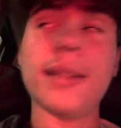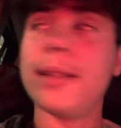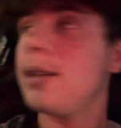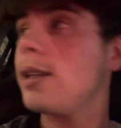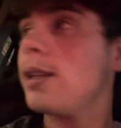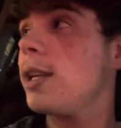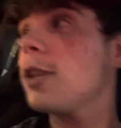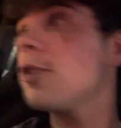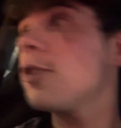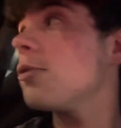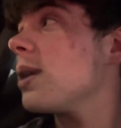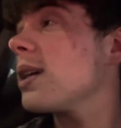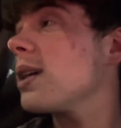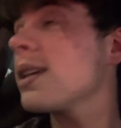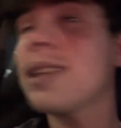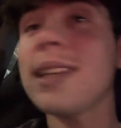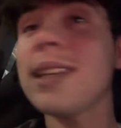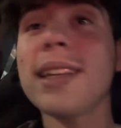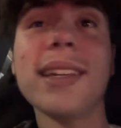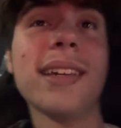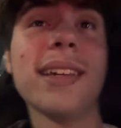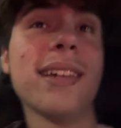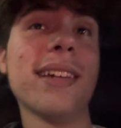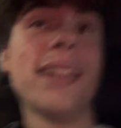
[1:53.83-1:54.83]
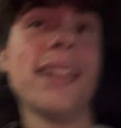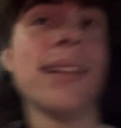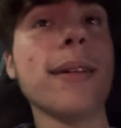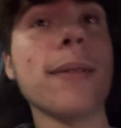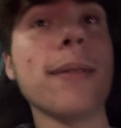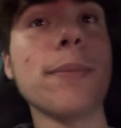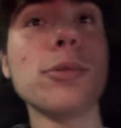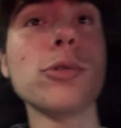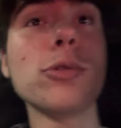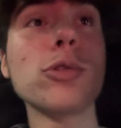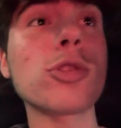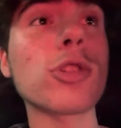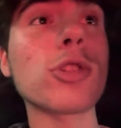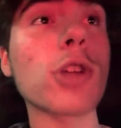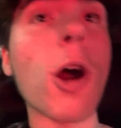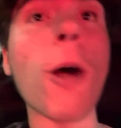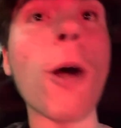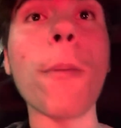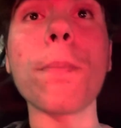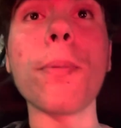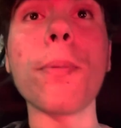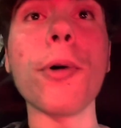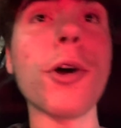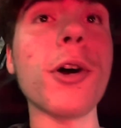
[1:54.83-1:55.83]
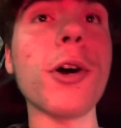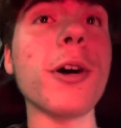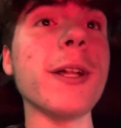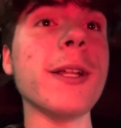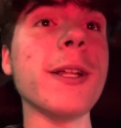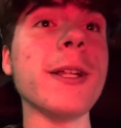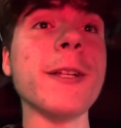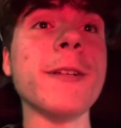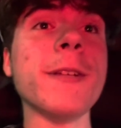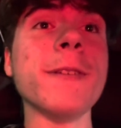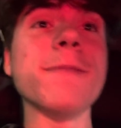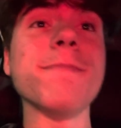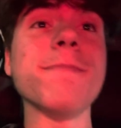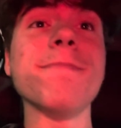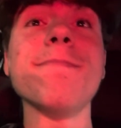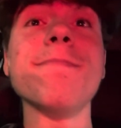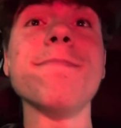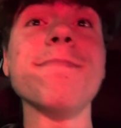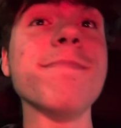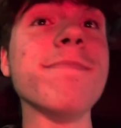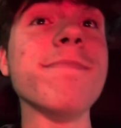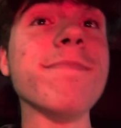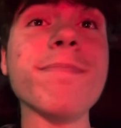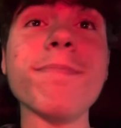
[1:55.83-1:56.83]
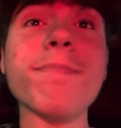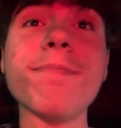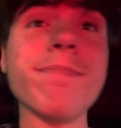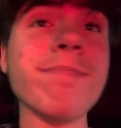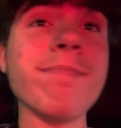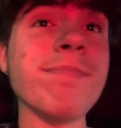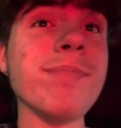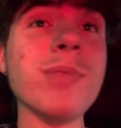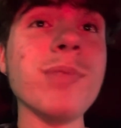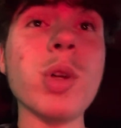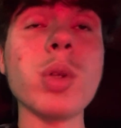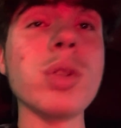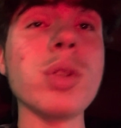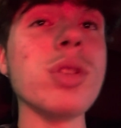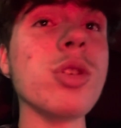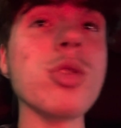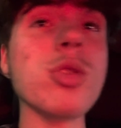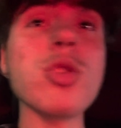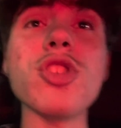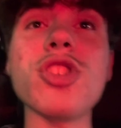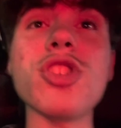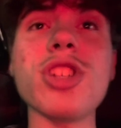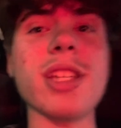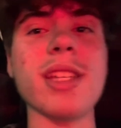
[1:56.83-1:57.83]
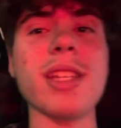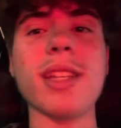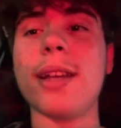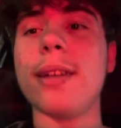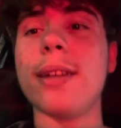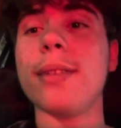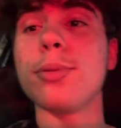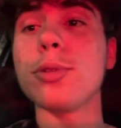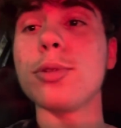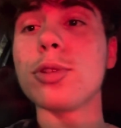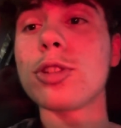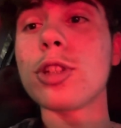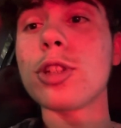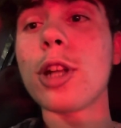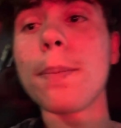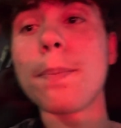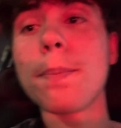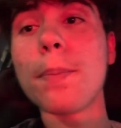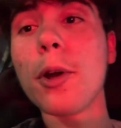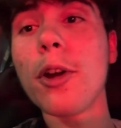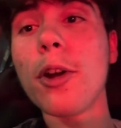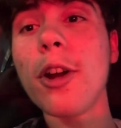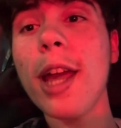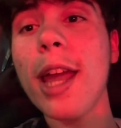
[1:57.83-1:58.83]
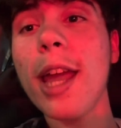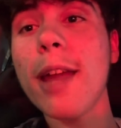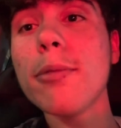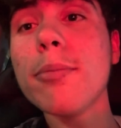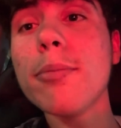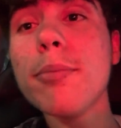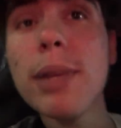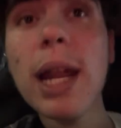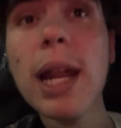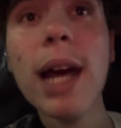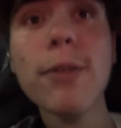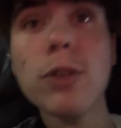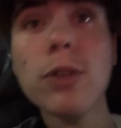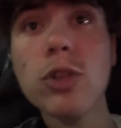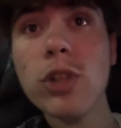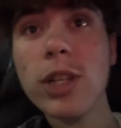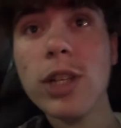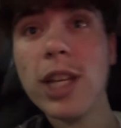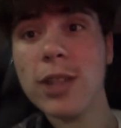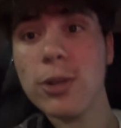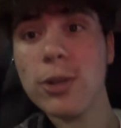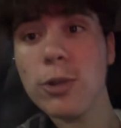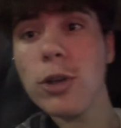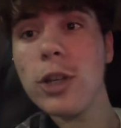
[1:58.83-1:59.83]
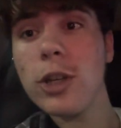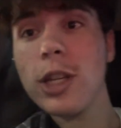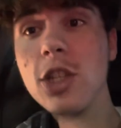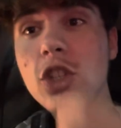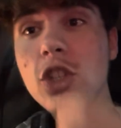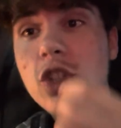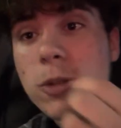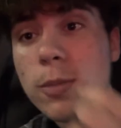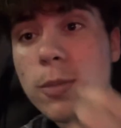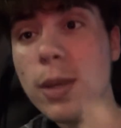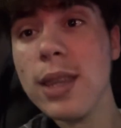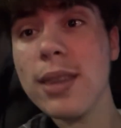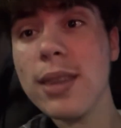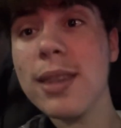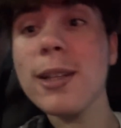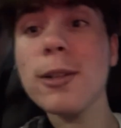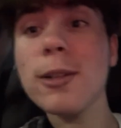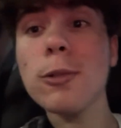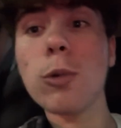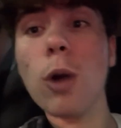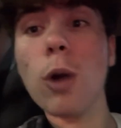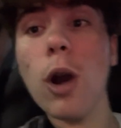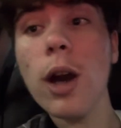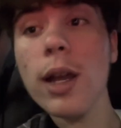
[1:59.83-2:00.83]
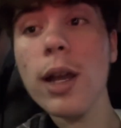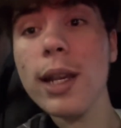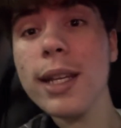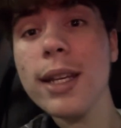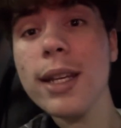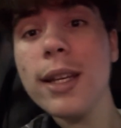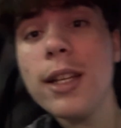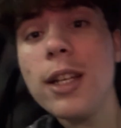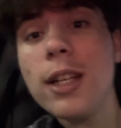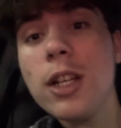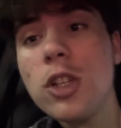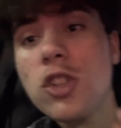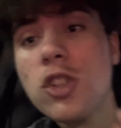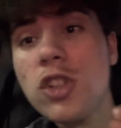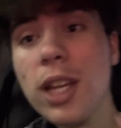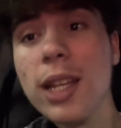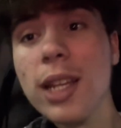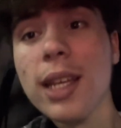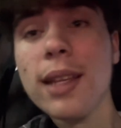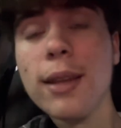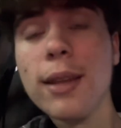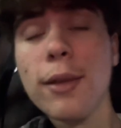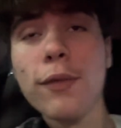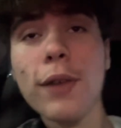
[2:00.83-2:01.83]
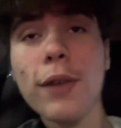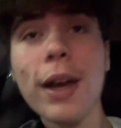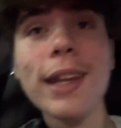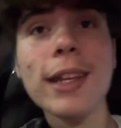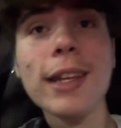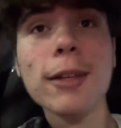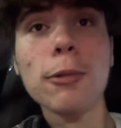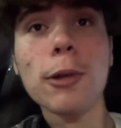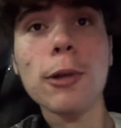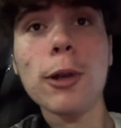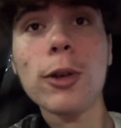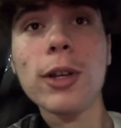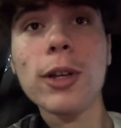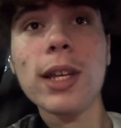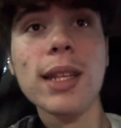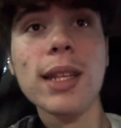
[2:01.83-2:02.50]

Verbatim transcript: e come anche purtroppo mh, mm, non, non, gira. Purtroppo è un bravo giocatore, ci mette il cuore, cerca di fare quello che